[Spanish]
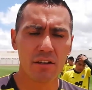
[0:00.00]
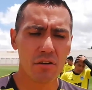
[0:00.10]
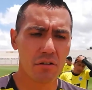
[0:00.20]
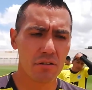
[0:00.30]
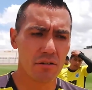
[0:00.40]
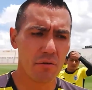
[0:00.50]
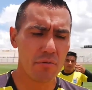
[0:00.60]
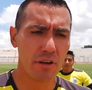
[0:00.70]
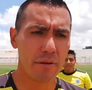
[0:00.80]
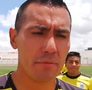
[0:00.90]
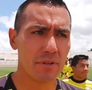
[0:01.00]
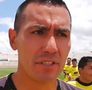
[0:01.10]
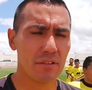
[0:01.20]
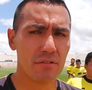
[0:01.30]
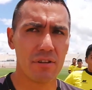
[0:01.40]
hacer lo, mismo que
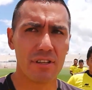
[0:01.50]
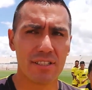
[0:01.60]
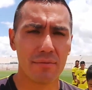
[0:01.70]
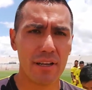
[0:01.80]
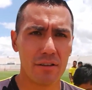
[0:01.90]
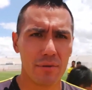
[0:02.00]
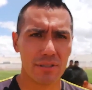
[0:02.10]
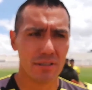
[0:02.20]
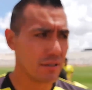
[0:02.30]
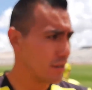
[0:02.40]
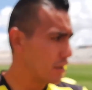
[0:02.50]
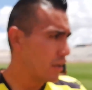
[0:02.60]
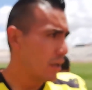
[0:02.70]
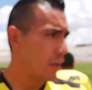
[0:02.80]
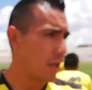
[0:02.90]
venimos haciendo durante la semana nada más.
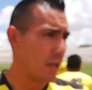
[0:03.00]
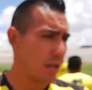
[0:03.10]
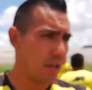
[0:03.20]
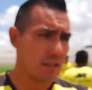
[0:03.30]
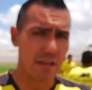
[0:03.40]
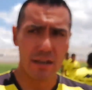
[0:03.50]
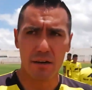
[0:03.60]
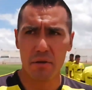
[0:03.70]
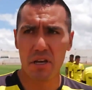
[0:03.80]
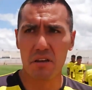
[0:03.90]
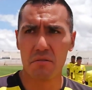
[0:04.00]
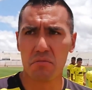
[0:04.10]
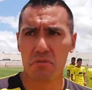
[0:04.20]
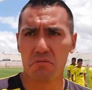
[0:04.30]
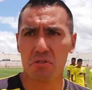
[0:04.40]
Eh, trabajar
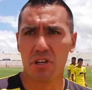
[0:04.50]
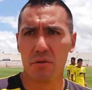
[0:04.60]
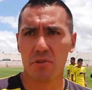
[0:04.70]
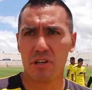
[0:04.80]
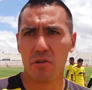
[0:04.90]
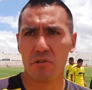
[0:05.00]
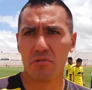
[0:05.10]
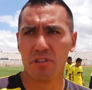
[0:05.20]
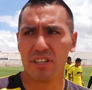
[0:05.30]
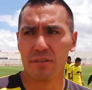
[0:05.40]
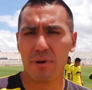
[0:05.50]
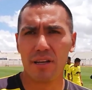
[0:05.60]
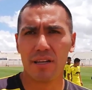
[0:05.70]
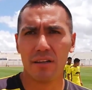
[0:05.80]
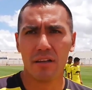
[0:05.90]
bien, creo que hemos trabajado bien durante la
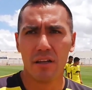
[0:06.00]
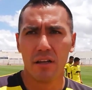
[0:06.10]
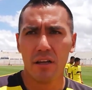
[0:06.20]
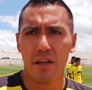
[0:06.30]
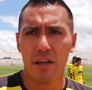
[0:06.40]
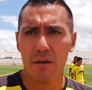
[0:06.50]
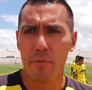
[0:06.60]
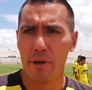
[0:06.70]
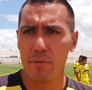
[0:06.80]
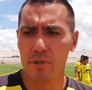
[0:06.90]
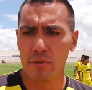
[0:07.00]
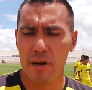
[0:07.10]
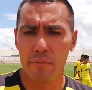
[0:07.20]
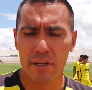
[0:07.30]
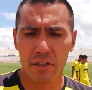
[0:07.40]
semana. Eh, esperemos
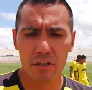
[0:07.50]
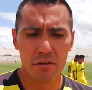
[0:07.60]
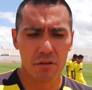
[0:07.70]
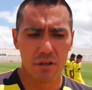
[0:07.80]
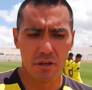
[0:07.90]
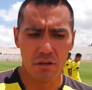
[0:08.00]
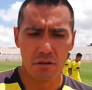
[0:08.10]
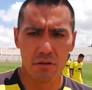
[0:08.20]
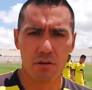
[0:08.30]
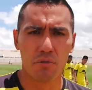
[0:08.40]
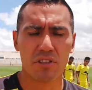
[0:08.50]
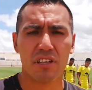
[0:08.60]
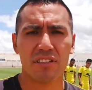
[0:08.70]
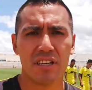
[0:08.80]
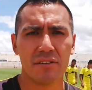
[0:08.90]
hacer un gran partido y con
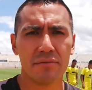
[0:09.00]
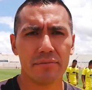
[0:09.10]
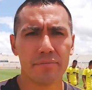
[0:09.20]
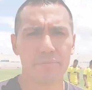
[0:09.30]
mucha intensidad. ¿no?